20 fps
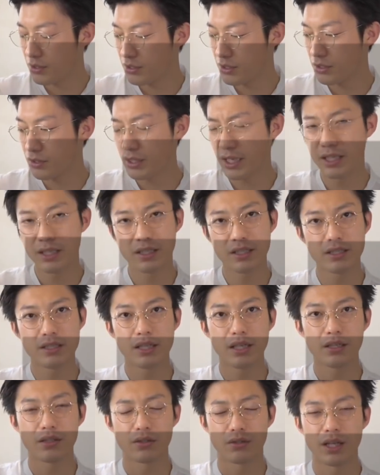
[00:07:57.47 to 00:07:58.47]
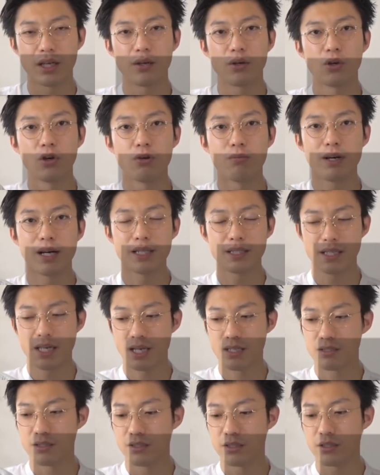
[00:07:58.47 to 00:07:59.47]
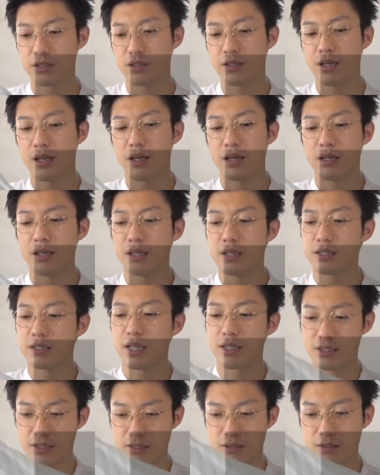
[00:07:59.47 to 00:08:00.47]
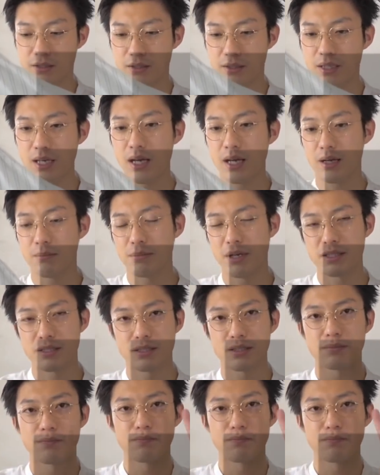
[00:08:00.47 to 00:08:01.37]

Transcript: 2XL のねオーバーサイズシャツがまず